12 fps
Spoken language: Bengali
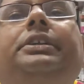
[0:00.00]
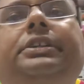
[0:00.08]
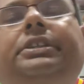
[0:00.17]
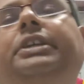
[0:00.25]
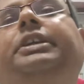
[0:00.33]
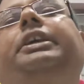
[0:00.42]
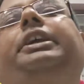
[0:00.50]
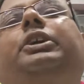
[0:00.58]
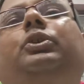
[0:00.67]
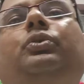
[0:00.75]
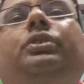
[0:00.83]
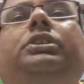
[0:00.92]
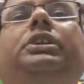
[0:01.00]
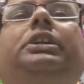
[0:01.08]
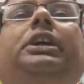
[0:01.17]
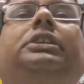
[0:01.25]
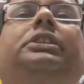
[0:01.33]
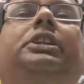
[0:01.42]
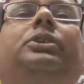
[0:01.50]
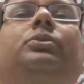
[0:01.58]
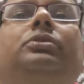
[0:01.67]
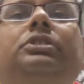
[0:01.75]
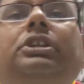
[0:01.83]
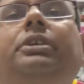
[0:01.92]
নিজেকেই একটু নিজের ডাক্তারি
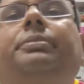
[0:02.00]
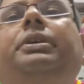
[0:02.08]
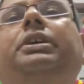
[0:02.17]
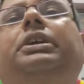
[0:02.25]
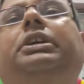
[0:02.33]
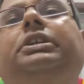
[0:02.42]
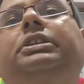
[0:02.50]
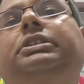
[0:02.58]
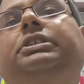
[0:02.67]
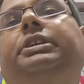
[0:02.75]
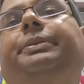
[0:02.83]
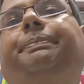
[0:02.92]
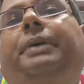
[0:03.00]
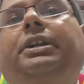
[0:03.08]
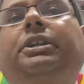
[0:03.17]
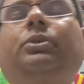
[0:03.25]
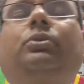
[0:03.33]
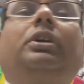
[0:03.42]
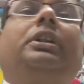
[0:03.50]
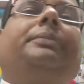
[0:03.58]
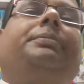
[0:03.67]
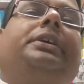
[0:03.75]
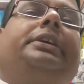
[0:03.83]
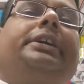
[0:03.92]
করতে হবে যে পার্টিকুলার
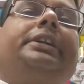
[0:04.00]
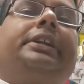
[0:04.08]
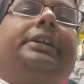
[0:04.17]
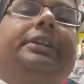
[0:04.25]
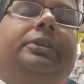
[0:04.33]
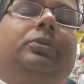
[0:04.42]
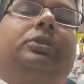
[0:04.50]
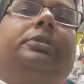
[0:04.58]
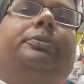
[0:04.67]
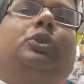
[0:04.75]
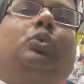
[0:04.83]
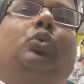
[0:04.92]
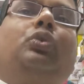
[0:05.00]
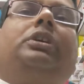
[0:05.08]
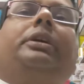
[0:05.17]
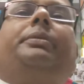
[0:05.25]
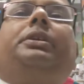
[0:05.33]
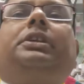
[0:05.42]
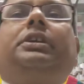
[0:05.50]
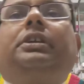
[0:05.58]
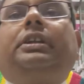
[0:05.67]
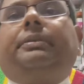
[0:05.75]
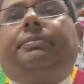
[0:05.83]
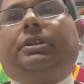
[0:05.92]
আপনাকে একটা ঠিক করতে হবে যে কোন খাবারটা
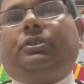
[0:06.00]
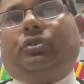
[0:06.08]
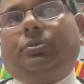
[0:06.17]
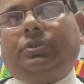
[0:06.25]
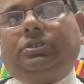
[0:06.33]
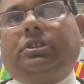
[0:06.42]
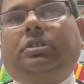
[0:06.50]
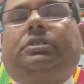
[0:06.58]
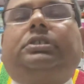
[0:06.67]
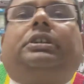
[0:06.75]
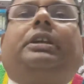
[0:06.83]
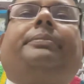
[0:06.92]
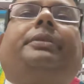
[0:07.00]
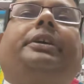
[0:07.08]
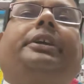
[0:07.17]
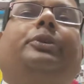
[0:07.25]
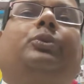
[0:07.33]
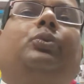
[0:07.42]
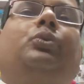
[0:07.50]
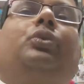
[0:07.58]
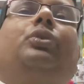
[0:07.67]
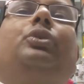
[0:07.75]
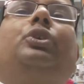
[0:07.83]
খেলে আপনার সমস্যা হয় সেটা আপনাকে একটুকু